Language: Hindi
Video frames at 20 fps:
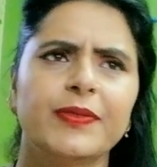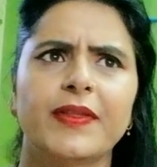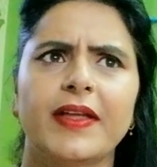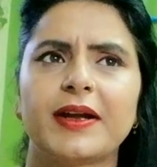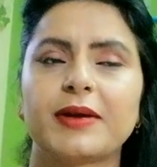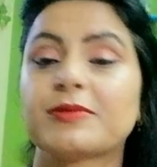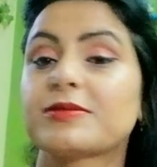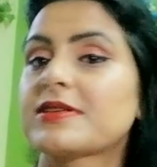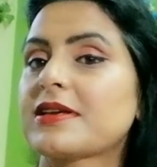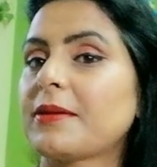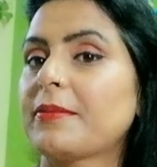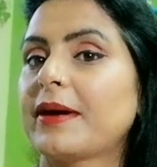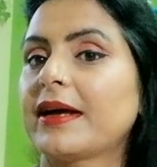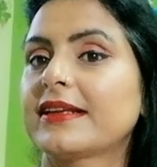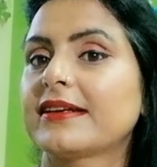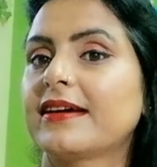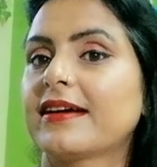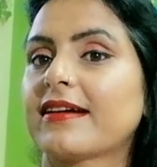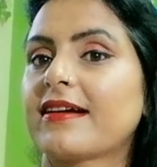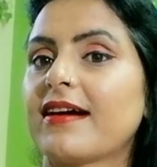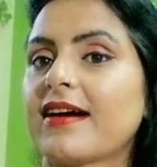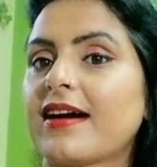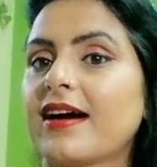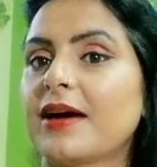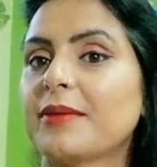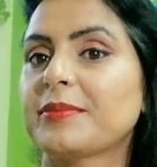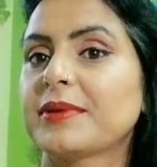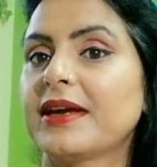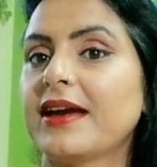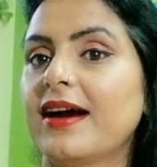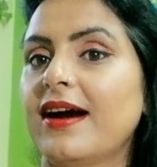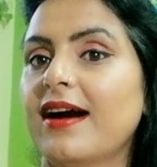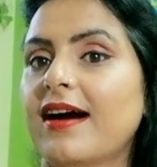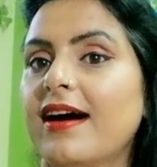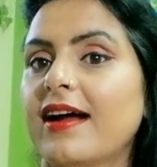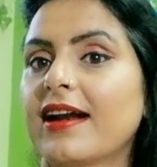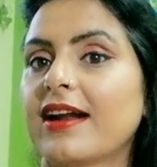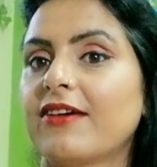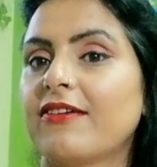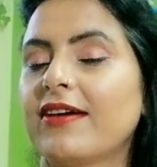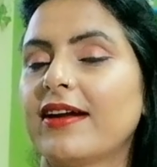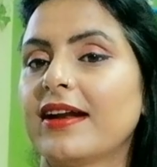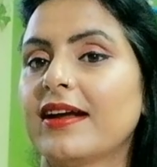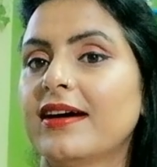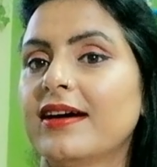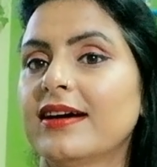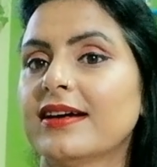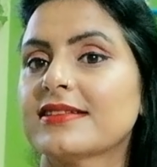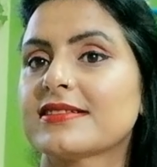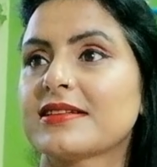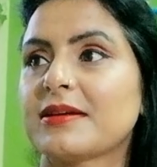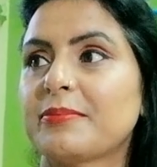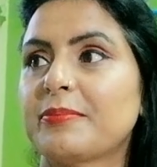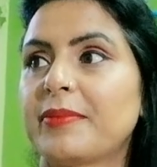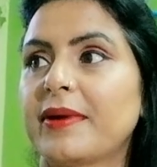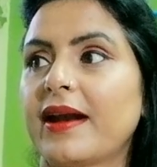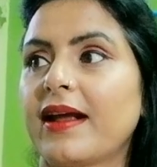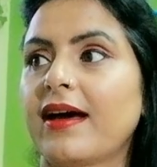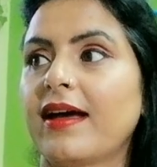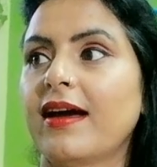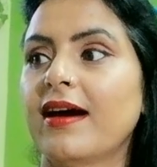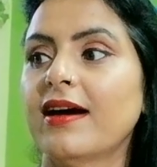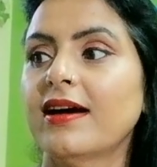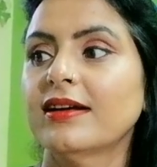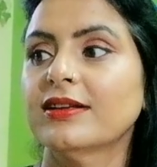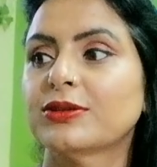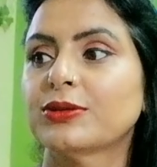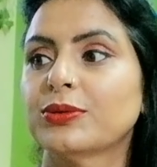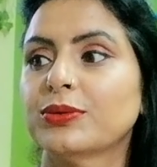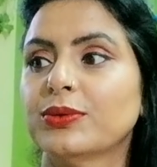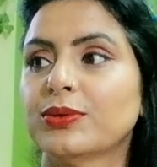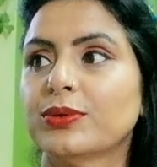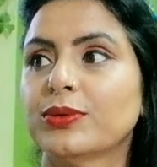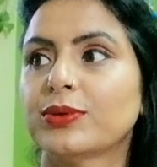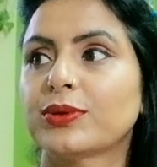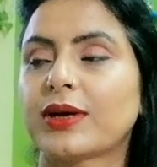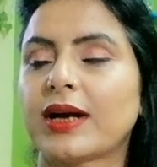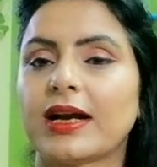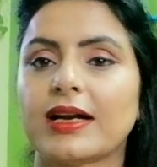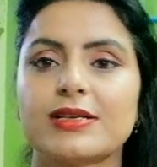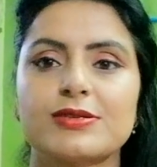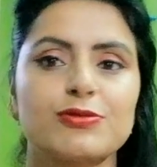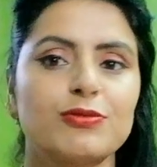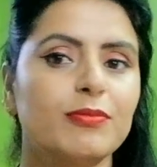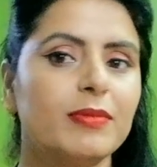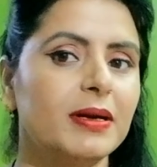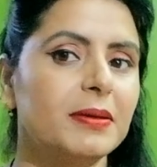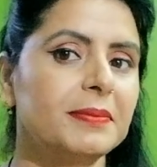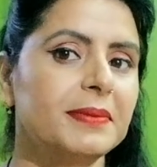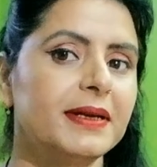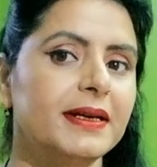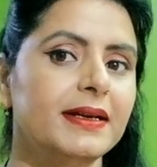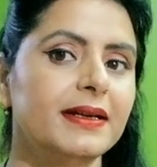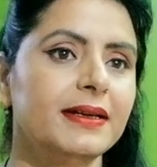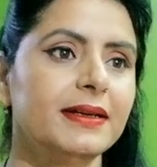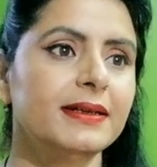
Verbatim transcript: देन उसके बाद घर का काम किया खाना वाना सब बनाया तो कल सुमन भी